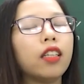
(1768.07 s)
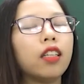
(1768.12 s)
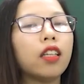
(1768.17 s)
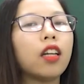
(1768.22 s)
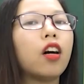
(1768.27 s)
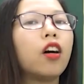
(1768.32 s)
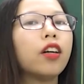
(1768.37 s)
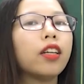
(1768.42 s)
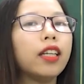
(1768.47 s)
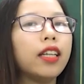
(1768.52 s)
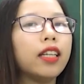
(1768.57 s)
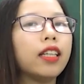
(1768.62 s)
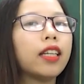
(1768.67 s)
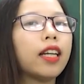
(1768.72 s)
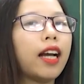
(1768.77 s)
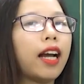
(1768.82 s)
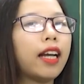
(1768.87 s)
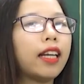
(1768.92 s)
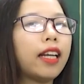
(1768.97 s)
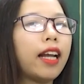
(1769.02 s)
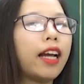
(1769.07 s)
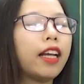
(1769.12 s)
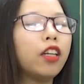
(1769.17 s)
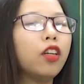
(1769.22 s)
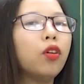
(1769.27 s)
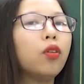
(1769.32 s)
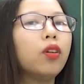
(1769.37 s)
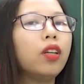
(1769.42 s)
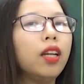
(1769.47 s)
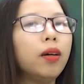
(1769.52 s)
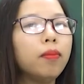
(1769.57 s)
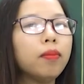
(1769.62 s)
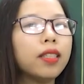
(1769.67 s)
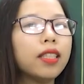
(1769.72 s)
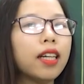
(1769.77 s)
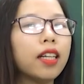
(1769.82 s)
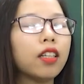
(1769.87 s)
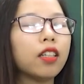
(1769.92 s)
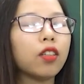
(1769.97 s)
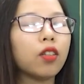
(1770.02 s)
nói đến cái thái độ lâm
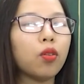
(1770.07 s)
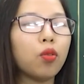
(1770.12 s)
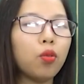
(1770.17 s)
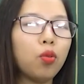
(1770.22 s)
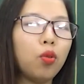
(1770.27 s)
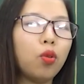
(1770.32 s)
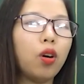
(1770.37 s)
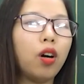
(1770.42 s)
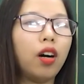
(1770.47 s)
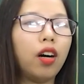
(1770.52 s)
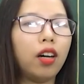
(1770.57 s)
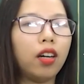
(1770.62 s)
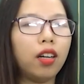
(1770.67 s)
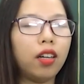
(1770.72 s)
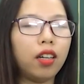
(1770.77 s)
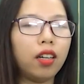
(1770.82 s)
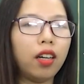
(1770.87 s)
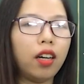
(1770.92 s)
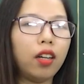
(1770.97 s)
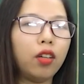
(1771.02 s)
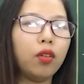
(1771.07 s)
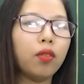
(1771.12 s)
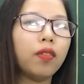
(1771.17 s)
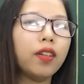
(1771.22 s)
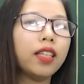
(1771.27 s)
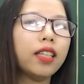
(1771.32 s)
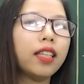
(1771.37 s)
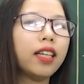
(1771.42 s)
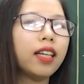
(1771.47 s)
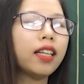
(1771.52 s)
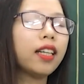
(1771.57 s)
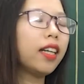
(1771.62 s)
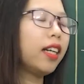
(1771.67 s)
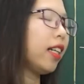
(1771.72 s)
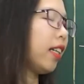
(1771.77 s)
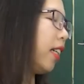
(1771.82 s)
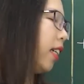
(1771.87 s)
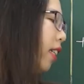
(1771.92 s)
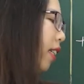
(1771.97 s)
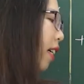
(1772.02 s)
trận của Lục Vân Tiên,
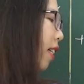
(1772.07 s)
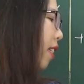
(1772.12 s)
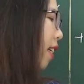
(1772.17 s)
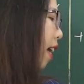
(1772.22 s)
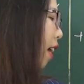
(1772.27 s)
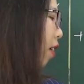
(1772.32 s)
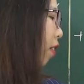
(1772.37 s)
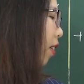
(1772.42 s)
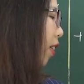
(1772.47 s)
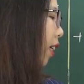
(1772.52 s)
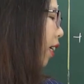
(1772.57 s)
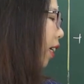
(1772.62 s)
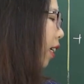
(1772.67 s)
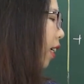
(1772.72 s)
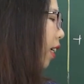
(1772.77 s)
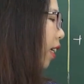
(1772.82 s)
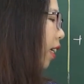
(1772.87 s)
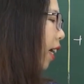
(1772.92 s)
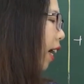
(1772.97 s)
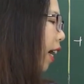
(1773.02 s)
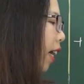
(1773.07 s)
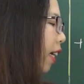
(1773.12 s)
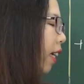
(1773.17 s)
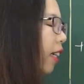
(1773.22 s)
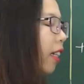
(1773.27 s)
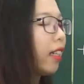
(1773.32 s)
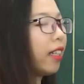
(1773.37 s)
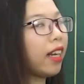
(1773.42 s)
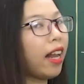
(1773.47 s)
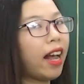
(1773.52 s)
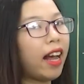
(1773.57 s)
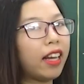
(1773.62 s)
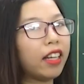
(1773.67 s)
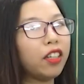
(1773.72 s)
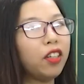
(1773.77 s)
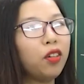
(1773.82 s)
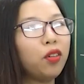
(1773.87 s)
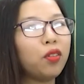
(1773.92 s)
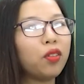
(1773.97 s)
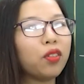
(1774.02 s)
thì tác giả còn thể hiện cái thái
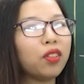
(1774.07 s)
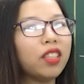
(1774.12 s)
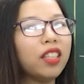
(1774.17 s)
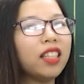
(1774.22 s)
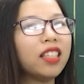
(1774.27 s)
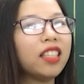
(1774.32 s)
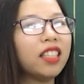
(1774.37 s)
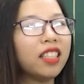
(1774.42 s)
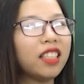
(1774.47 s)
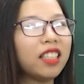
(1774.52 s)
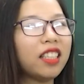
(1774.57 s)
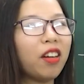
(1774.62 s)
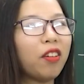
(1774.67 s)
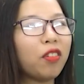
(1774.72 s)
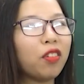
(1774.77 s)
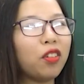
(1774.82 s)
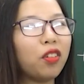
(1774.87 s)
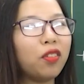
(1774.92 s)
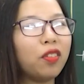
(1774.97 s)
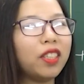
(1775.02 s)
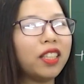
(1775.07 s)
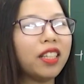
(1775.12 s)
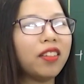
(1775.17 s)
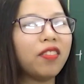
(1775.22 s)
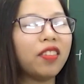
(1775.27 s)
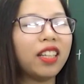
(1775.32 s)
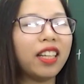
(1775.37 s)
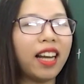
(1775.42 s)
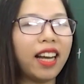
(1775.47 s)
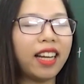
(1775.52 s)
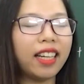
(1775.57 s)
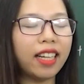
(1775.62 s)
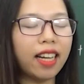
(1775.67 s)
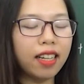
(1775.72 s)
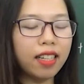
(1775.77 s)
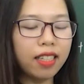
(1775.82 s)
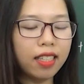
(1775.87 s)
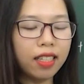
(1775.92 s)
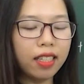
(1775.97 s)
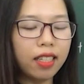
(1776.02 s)
độ rất là trân trọng đối với nhân vật này nhé.
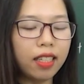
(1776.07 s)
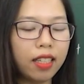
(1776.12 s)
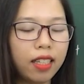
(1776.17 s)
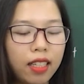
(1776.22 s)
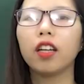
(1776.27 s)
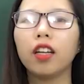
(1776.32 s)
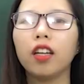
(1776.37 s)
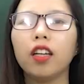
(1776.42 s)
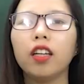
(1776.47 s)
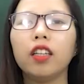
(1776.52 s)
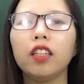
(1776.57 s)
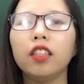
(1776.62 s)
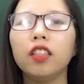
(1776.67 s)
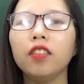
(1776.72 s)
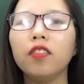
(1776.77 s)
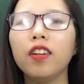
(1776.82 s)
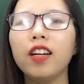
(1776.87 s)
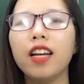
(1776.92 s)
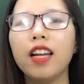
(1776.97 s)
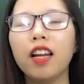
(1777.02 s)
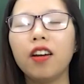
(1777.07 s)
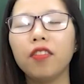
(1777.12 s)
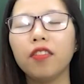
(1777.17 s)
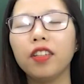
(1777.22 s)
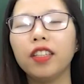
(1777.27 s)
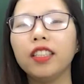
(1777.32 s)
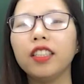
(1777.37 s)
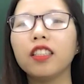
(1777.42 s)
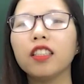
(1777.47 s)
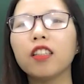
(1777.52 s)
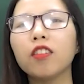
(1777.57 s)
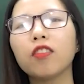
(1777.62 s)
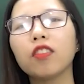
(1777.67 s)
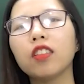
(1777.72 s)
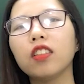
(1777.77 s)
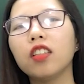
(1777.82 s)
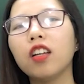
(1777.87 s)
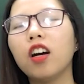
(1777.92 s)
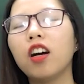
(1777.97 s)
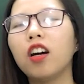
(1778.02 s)
Như vậy là với những dòng
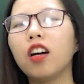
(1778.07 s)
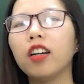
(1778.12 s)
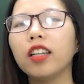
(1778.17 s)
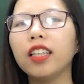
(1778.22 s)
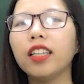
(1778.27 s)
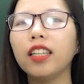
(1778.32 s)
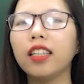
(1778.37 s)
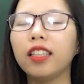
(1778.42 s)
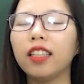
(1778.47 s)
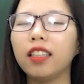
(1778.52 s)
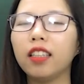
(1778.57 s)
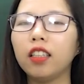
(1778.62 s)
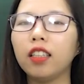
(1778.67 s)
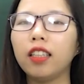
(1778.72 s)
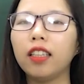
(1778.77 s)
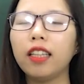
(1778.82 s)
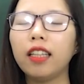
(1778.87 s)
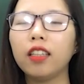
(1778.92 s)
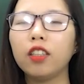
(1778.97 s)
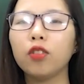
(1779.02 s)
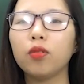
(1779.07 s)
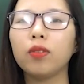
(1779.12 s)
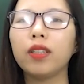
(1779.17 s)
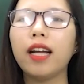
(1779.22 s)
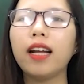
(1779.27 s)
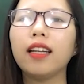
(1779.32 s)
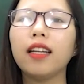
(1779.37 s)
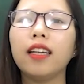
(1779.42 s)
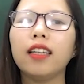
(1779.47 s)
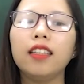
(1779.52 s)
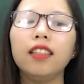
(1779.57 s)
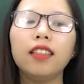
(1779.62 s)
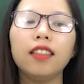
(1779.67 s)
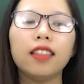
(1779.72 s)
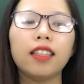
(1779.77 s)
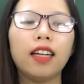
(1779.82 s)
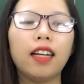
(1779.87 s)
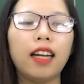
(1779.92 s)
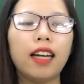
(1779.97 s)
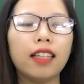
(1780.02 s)
thơ đó thì chúng ta thấy
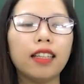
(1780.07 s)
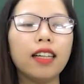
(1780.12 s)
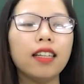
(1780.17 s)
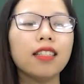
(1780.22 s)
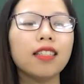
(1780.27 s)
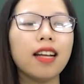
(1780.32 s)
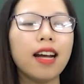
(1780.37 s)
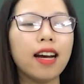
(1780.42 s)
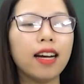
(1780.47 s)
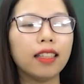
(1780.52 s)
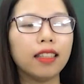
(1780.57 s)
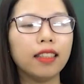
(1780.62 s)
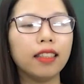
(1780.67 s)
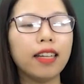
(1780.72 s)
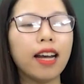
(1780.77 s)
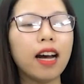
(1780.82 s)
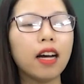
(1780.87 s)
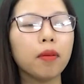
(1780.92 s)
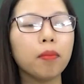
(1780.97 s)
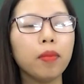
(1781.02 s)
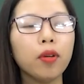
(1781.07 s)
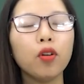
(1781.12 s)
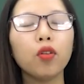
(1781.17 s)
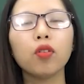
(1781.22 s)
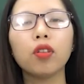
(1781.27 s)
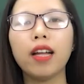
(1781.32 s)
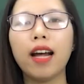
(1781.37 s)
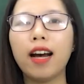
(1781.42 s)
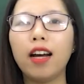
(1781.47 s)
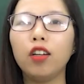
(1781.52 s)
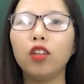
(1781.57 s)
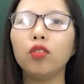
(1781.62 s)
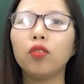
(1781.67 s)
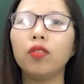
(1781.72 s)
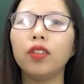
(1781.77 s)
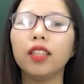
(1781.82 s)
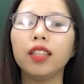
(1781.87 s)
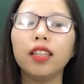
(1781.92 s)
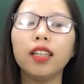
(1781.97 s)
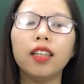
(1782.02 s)
được rằng là tác giả thì đang miêu tả
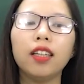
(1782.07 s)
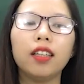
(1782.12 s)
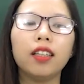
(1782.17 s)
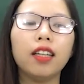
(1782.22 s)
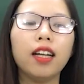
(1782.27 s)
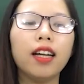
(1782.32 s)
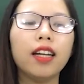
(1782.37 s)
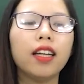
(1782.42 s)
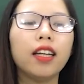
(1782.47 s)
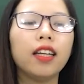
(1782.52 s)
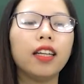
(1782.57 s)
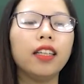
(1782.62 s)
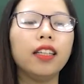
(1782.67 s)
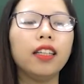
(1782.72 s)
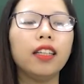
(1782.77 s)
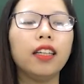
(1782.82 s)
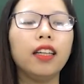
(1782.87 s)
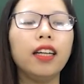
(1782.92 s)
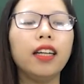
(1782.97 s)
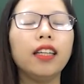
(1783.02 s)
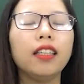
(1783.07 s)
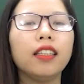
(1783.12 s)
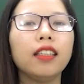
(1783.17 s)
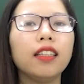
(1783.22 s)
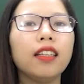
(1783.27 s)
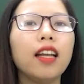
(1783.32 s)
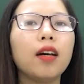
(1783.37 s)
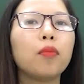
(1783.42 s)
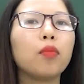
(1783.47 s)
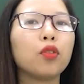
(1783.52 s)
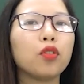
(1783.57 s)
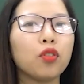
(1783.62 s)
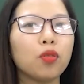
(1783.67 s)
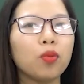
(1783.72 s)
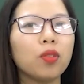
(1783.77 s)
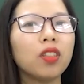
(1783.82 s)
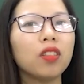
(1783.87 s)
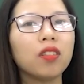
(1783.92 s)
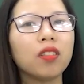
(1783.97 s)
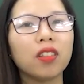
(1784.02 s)
Lục Vân Tiên ở đây hiện lên như là một
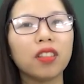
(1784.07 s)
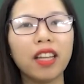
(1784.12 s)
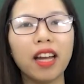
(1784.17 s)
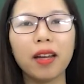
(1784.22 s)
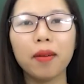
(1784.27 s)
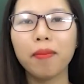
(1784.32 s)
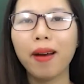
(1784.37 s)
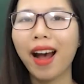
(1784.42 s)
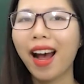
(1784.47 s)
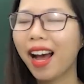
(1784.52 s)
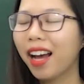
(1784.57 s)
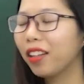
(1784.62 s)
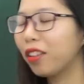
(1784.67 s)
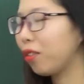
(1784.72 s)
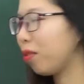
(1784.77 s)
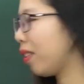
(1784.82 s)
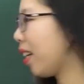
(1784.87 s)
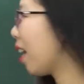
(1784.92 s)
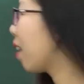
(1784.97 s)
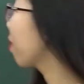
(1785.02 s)
dũng tướng tài ba, đúng nhỉ?